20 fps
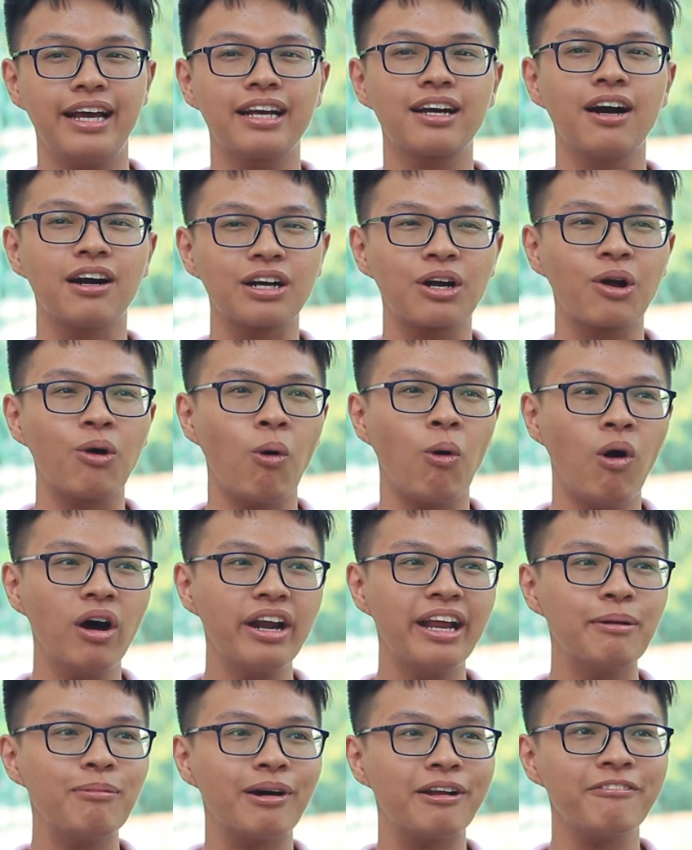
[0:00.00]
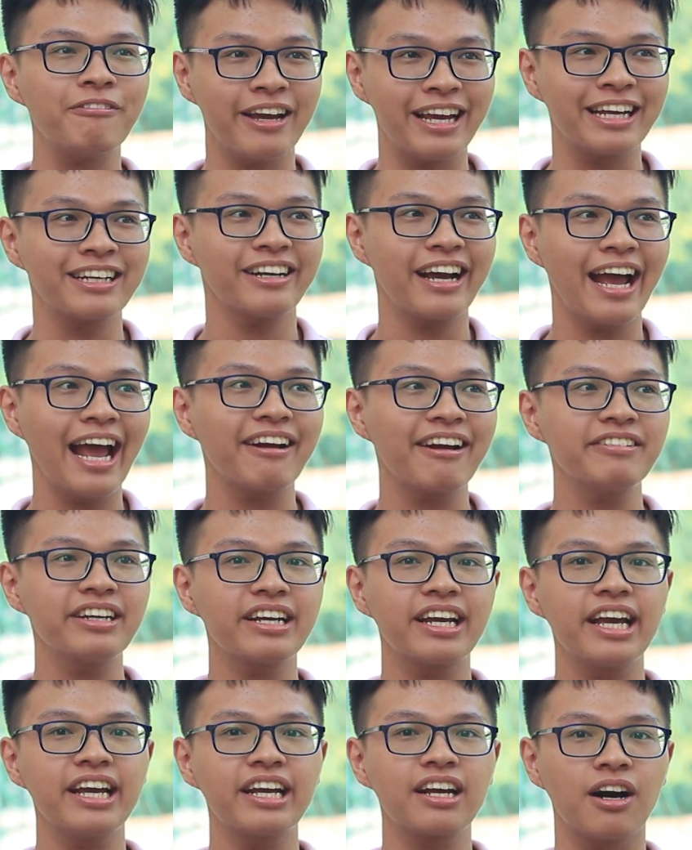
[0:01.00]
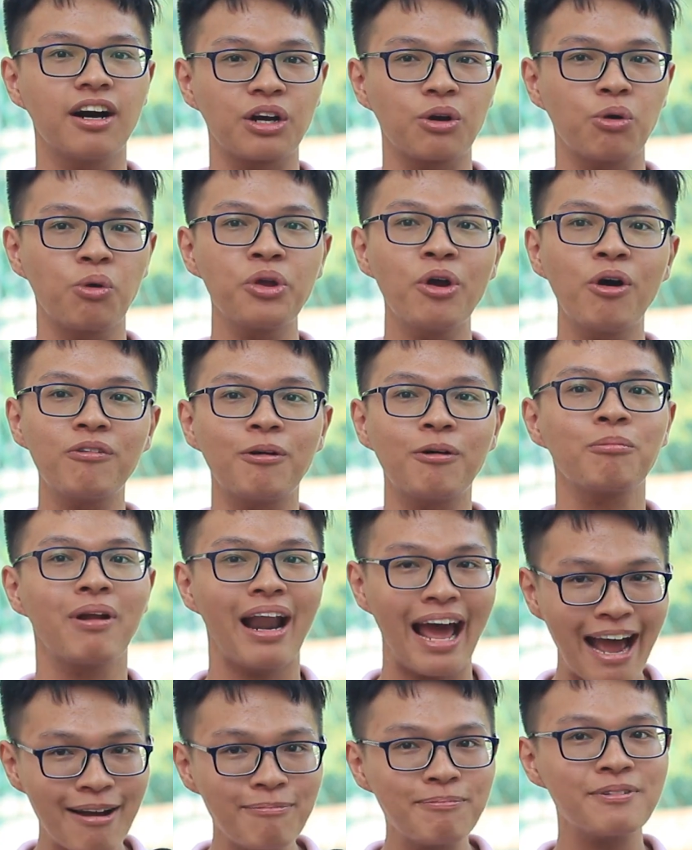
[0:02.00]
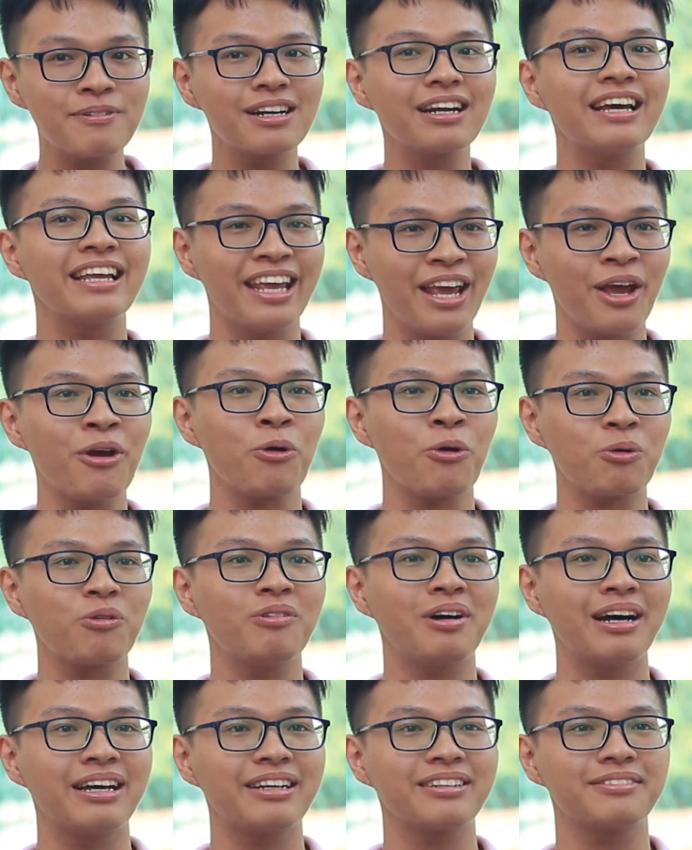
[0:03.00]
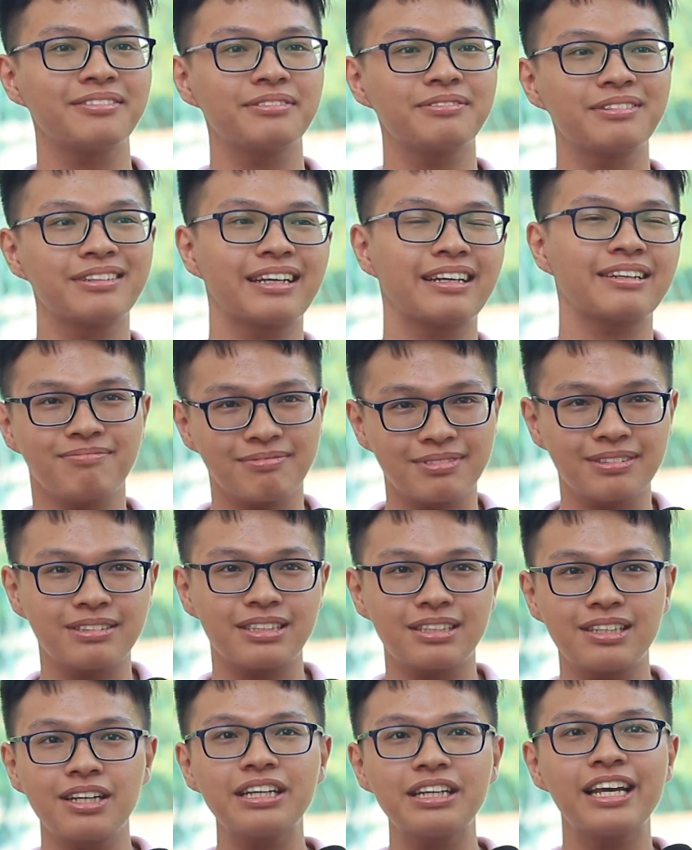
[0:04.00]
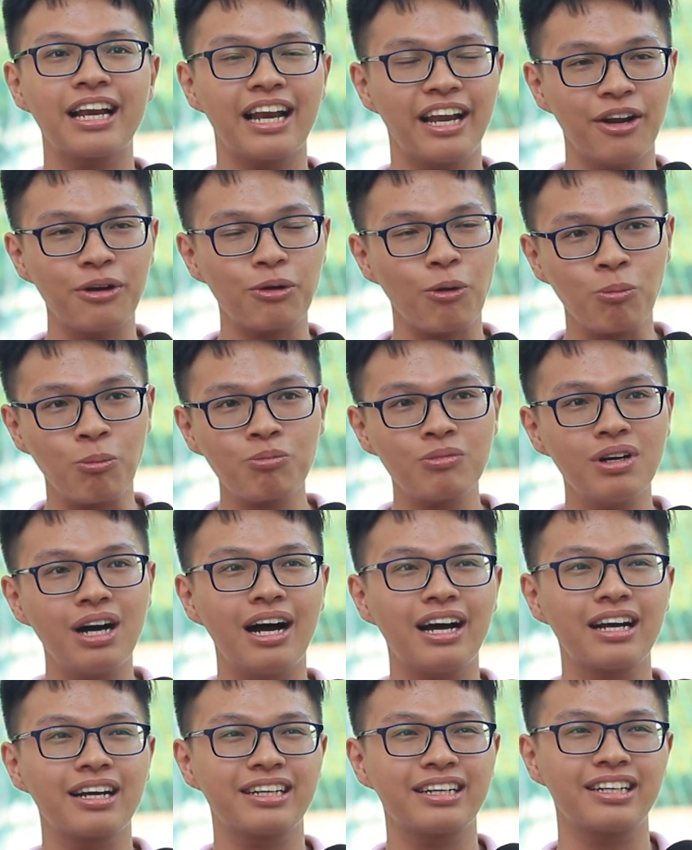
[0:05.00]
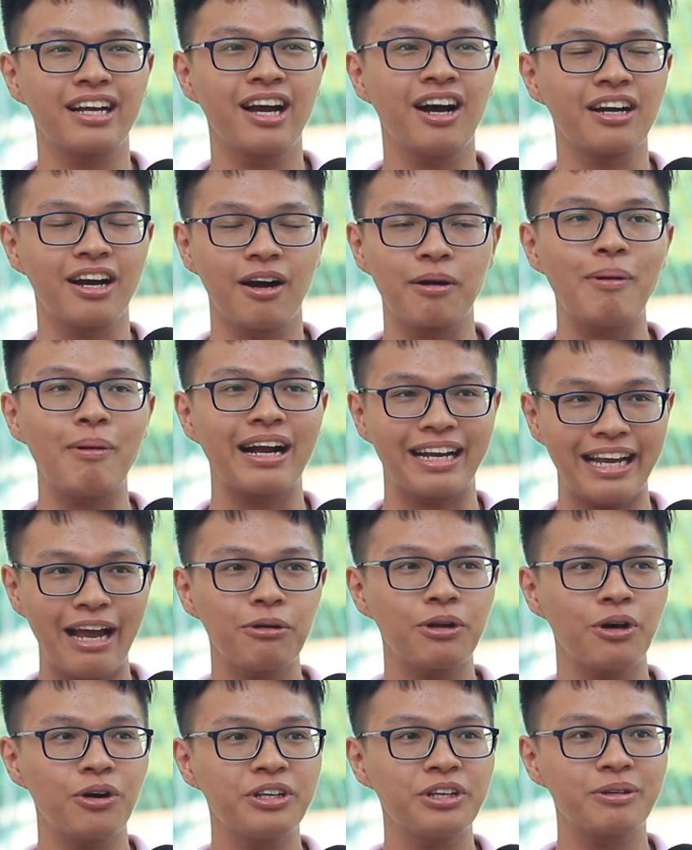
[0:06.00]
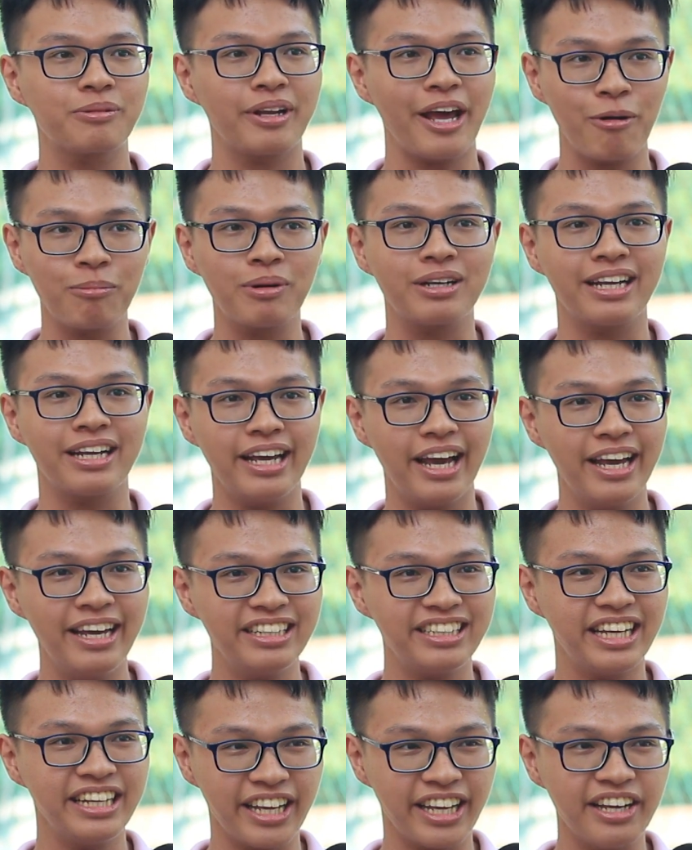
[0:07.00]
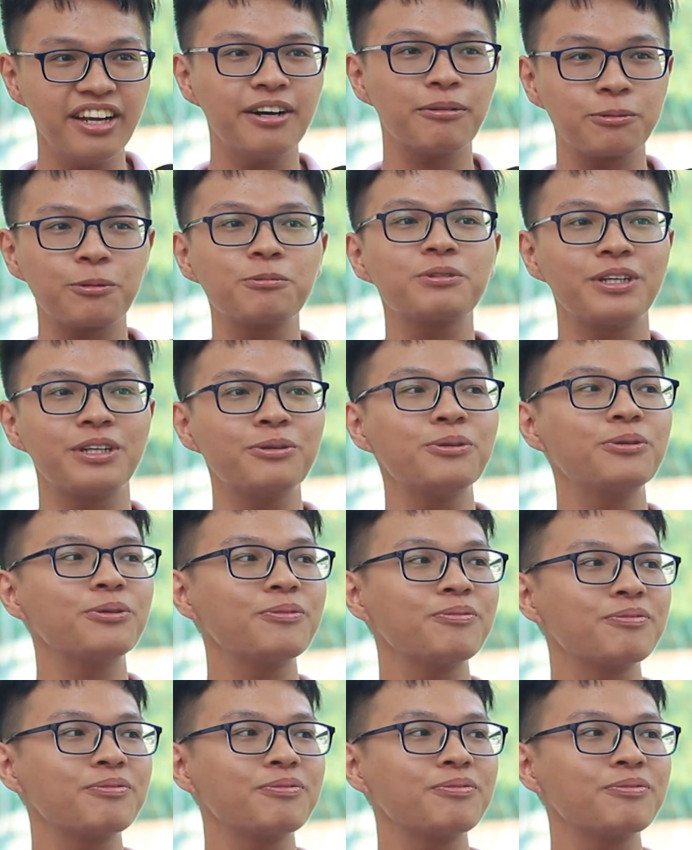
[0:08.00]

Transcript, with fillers: cái cực của đi bệnh viện nó khác với cái cực của vô phòng lab rất là nhiều và tất nhiên là nó cũng ờ, gần gần bằng nhau thôi nhưng mà theo mình thì y sẽ nhỉnh hơn một chút xíu